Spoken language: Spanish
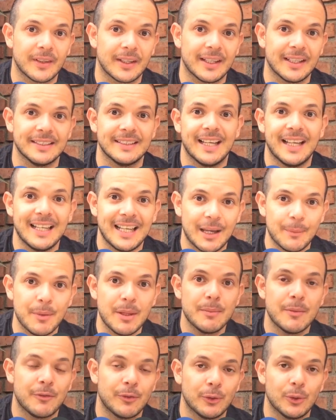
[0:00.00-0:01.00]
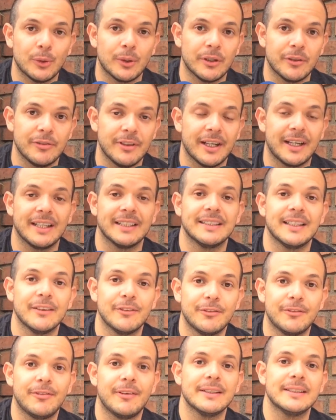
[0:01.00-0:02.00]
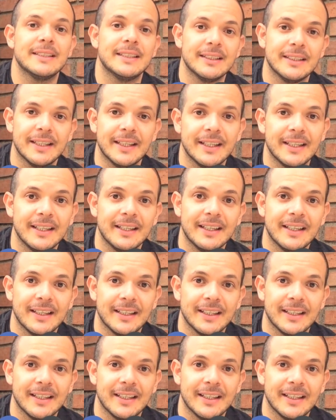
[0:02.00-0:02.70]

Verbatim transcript: que sea la misma fotografía, que sea fácil de,